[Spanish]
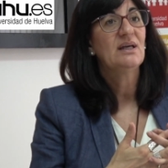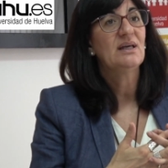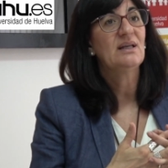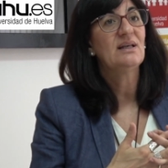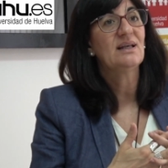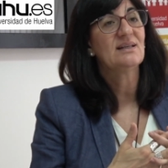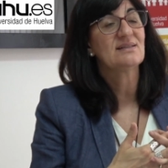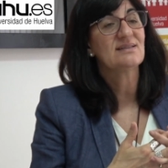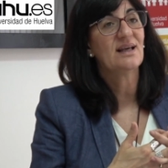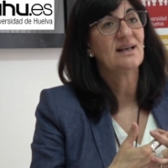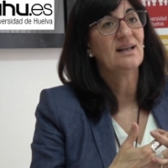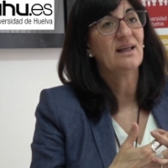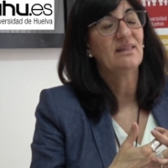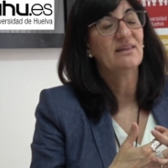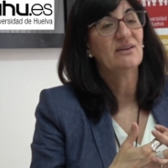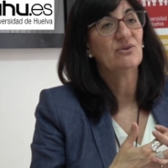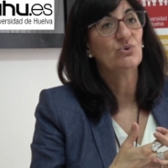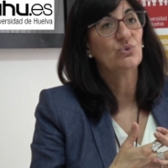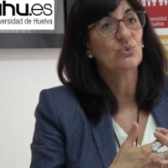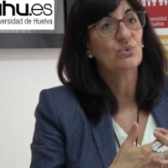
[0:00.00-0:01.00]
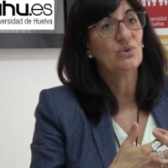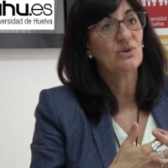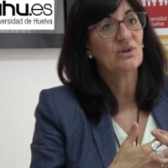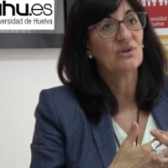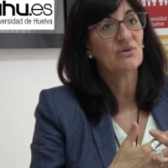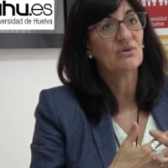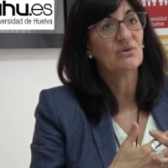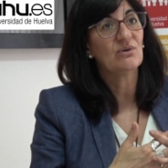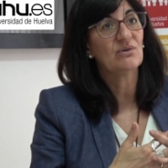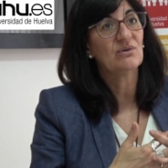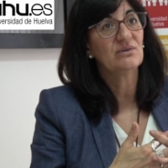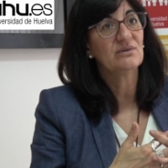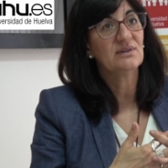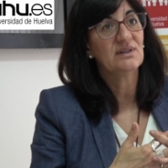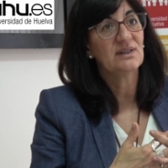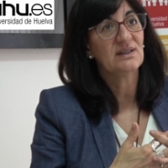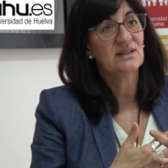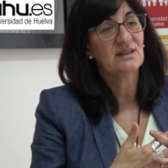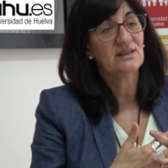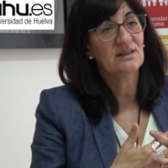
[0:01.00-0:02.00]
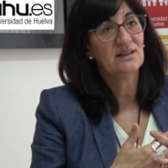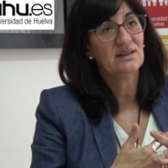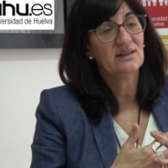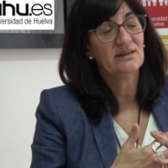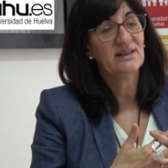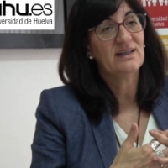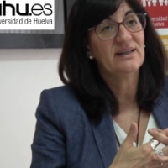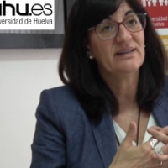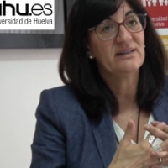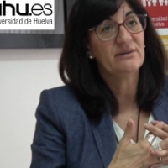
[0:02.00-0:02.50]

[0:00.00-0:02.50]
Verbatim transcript: en las salas de estudio del